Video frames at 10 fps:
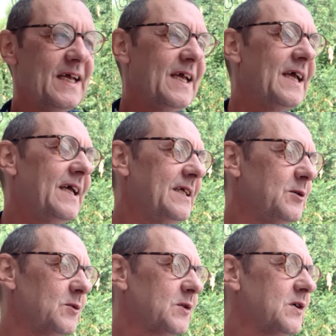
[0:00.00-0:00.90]
Et
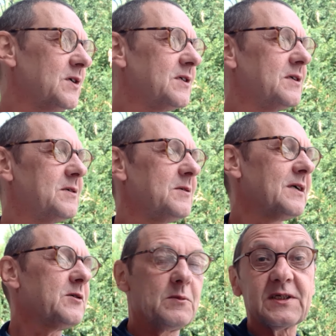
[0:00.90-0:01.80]
donc euh,
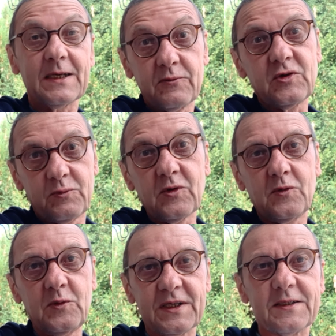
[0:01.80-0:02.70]
actuellement ça bouge
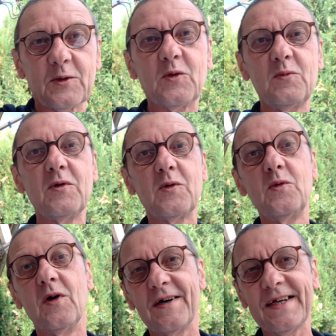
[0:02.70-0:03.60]
beaucoup, ça secoue
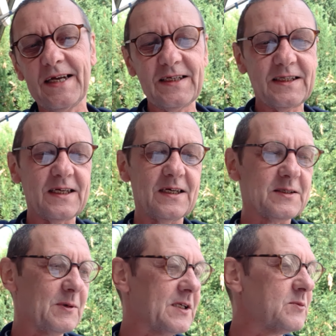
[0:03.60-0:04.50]
beaucoup en réalité. Hein.
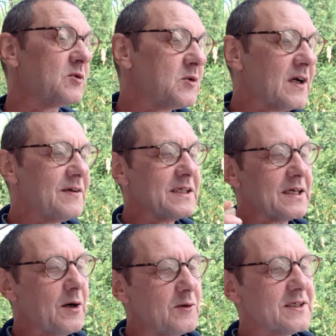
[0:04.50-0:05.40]
Ce matin je me suis réveillé des
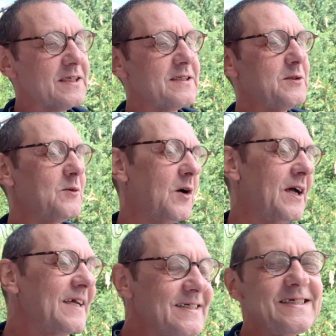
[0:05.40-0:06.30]
grandes questions
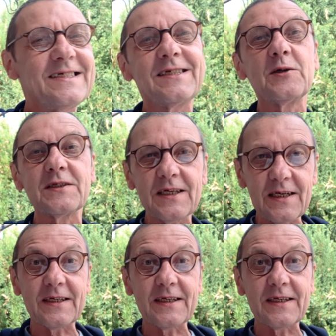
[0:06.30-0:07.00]
existentielles.